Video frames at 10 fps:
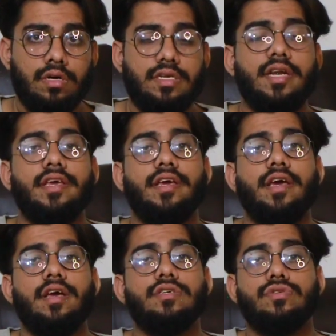यानी
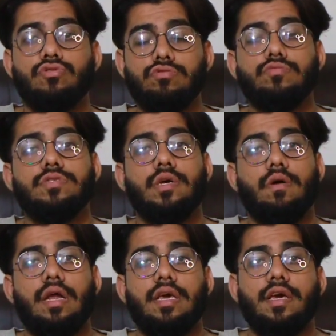कि सिद्धू मूसे
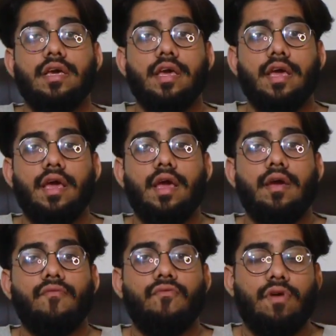वाले के
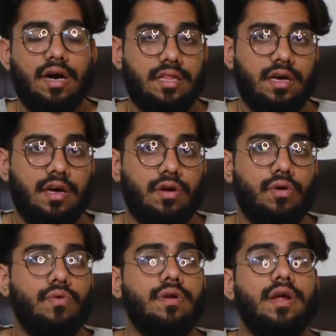फादर
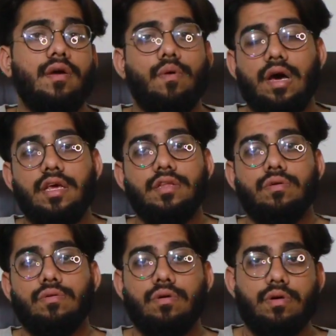उनके वालिद
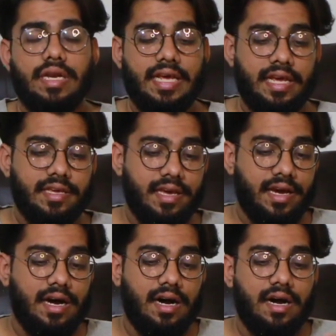उन्होंने ये
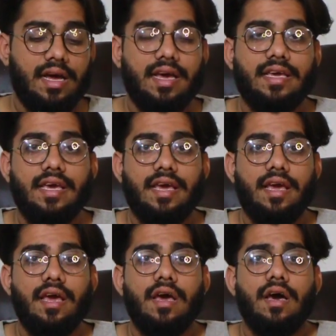कहा है कि
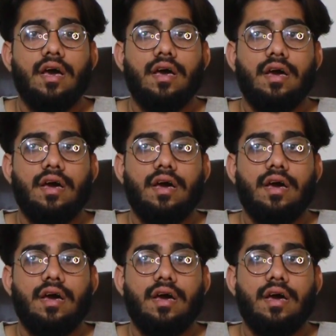आ,